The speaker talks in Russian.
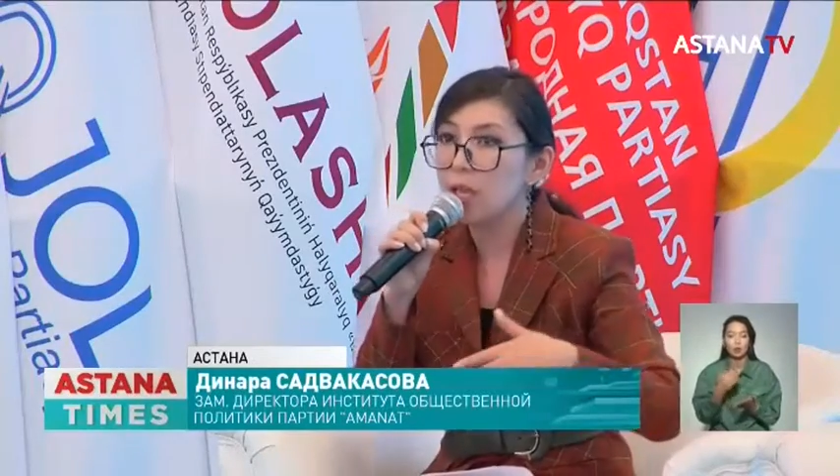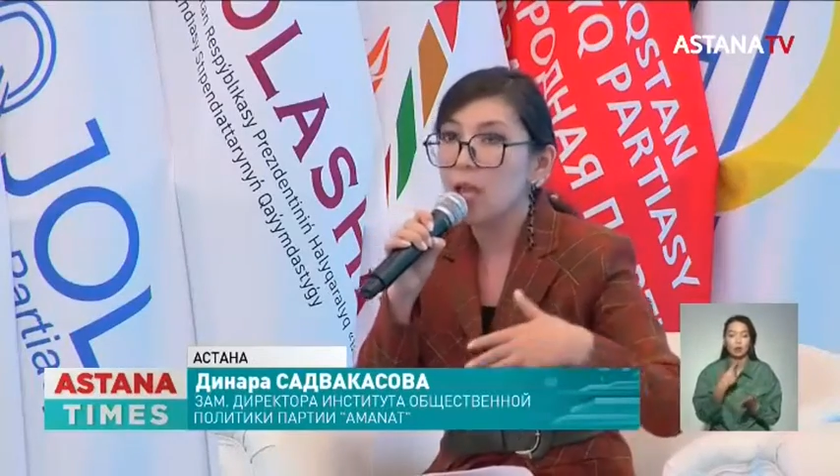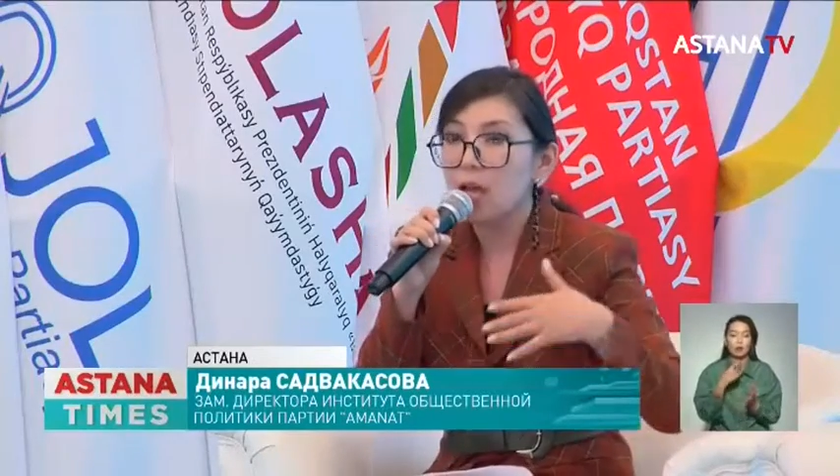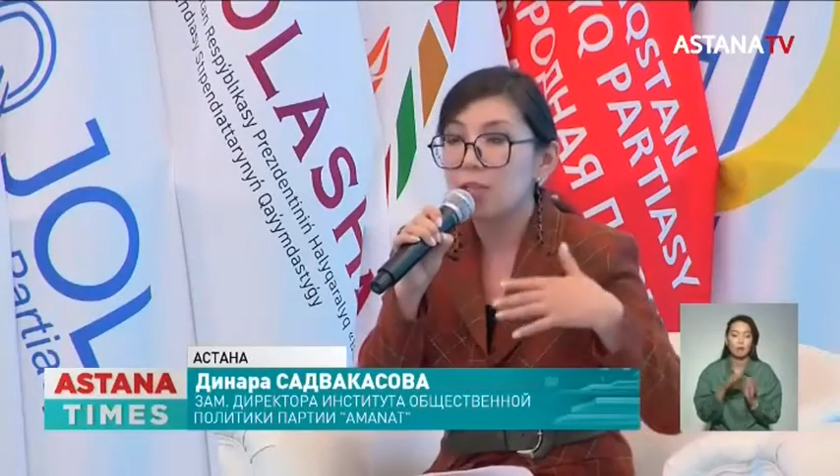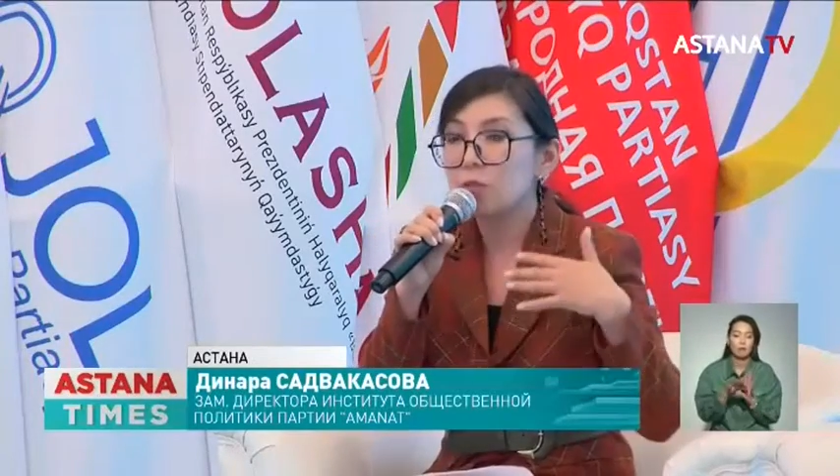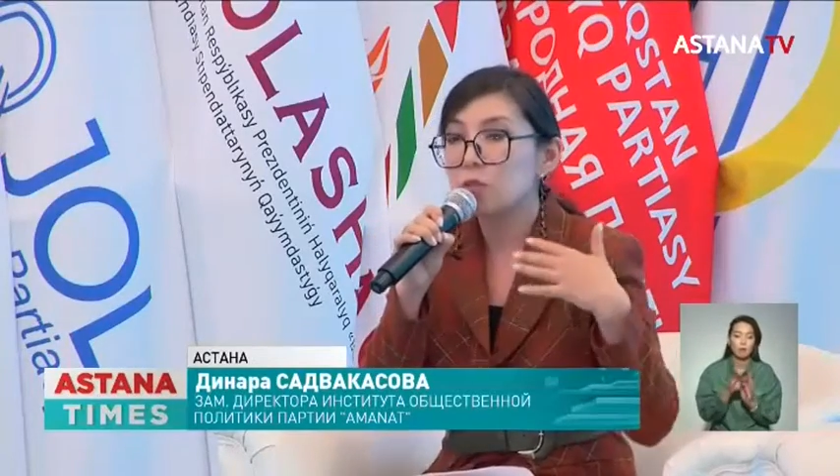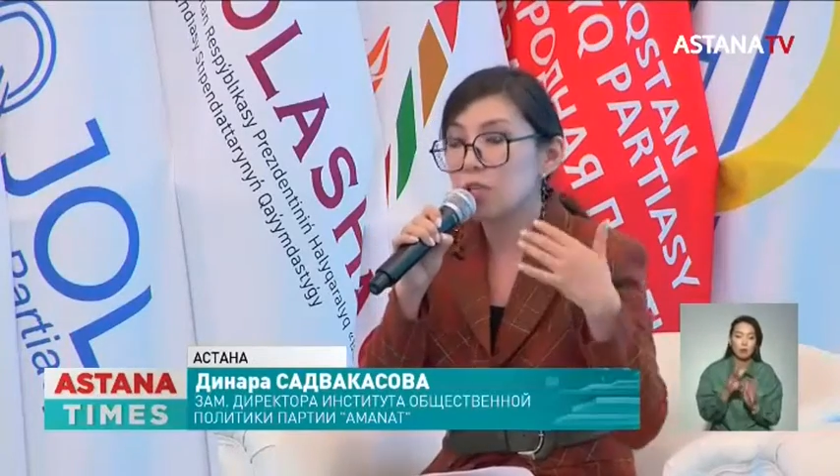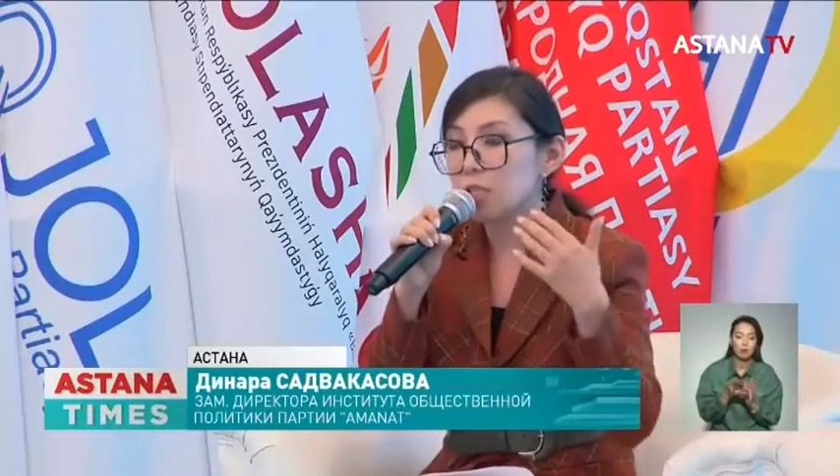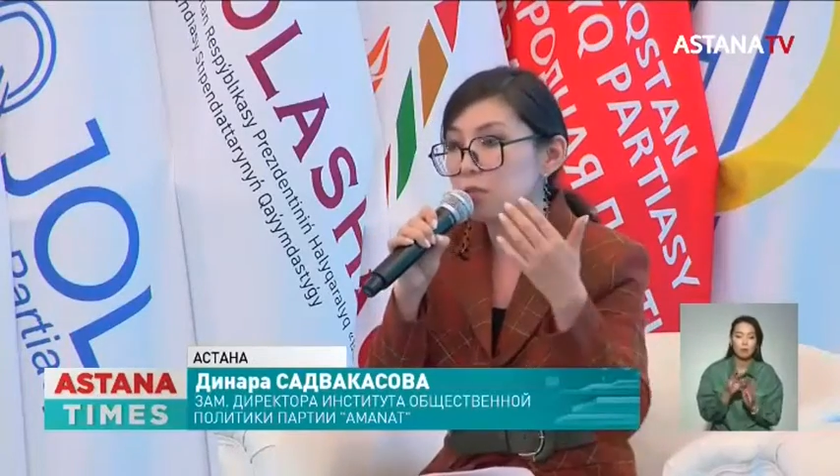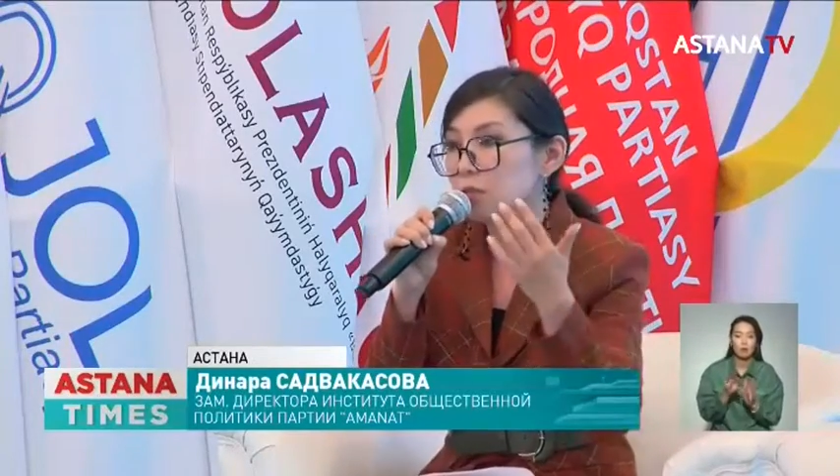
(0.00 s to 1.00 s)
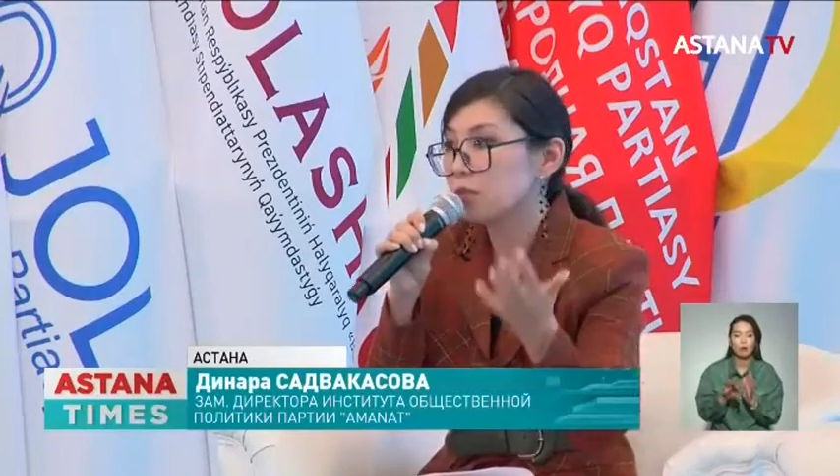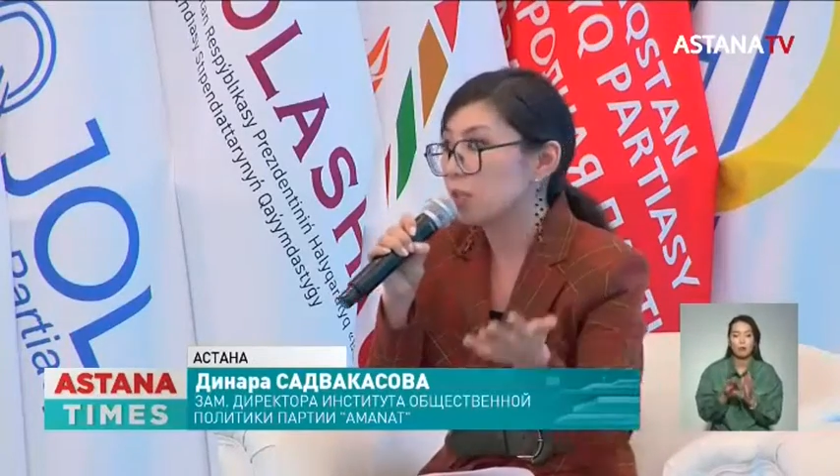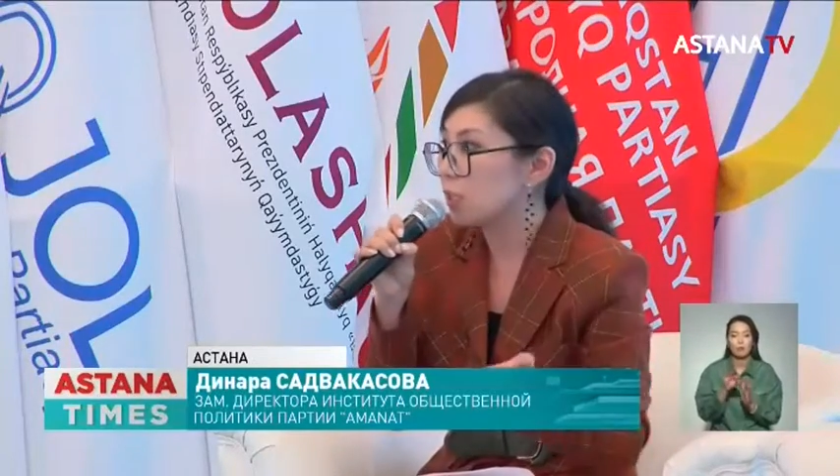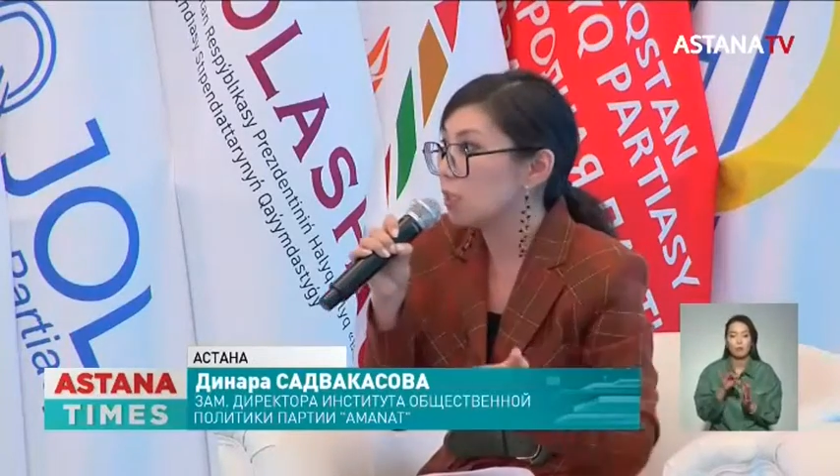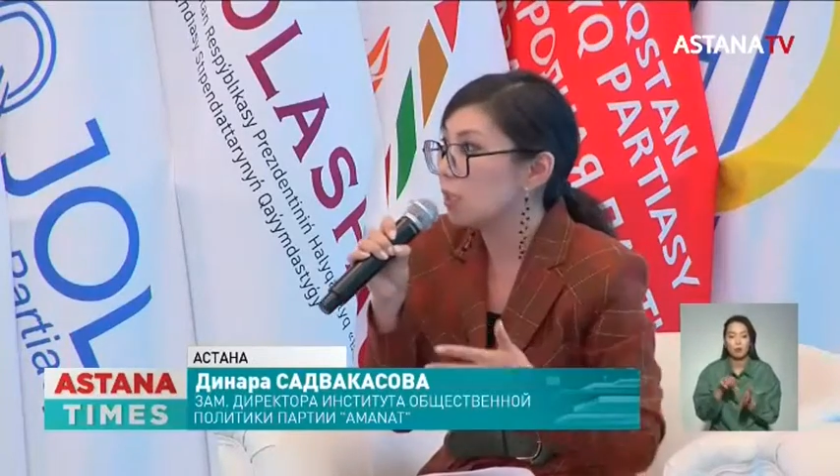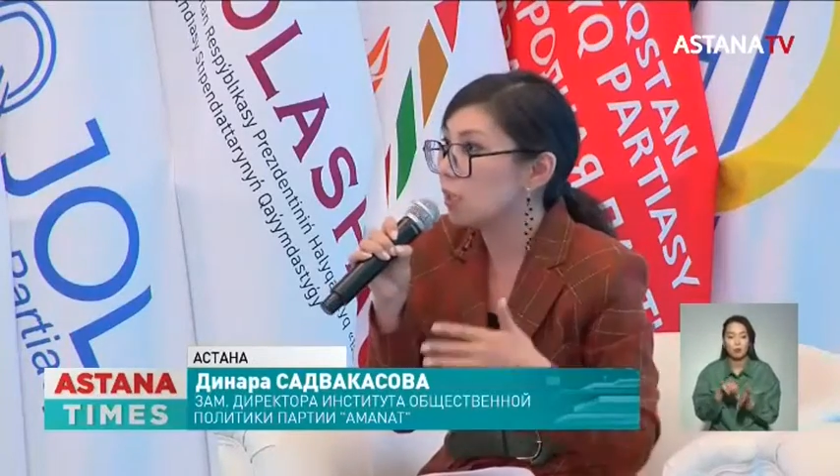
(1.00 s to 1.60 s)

они участвуют в каких-то